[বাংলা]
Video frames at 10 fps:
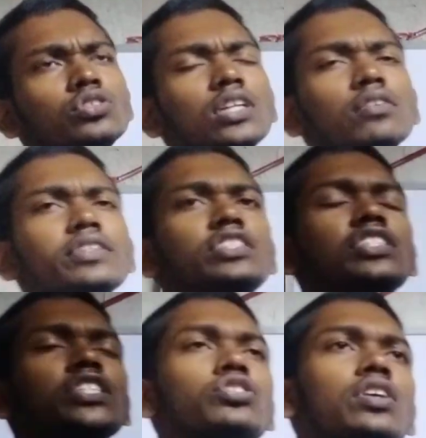যদি কাউকে
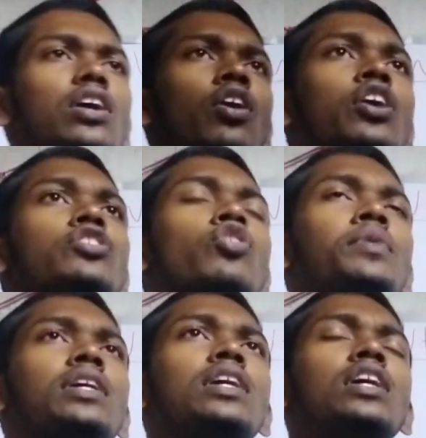জিজ্ঞেস করা হয়
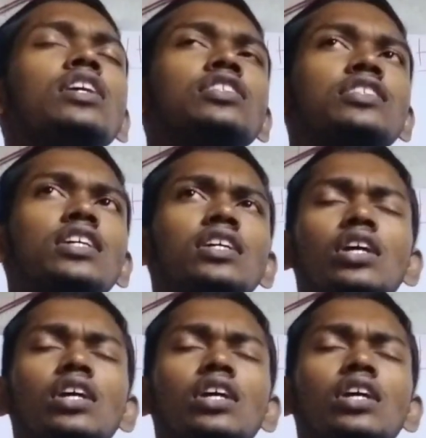তবে সে